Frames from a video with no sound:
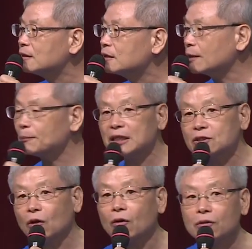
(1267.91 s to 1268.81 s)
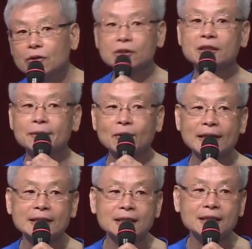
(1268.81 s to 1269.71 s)
脸皮皱又有什么
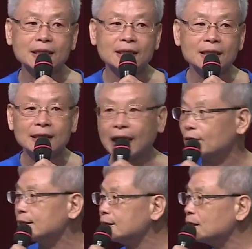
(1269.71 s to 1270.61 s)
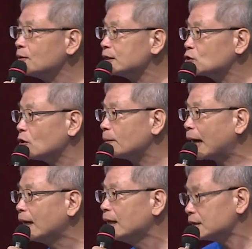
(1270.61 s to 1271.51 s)
关系呢？老了一定会皱嘛？
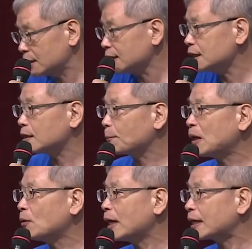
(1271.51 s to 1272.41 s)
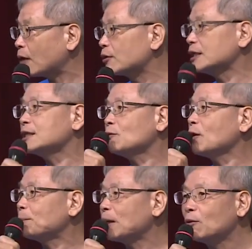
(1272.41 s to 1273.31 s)
身体的变化，老了一定
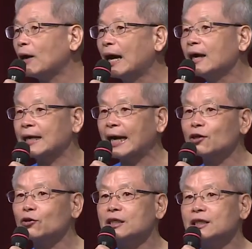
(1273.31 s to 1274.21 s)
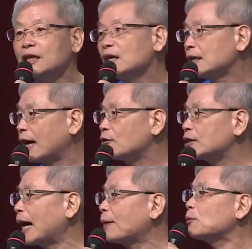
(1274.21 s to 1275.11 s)
会变化，哪有一个老
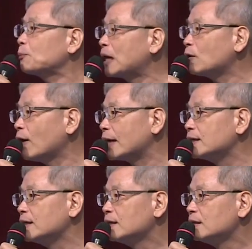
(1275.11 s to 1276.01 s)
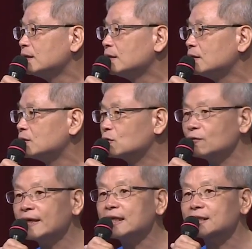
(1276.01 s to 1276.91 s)
了还不变化的？除
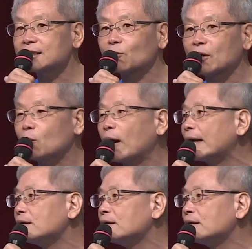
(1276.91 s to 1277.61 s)
非你是鬼怪。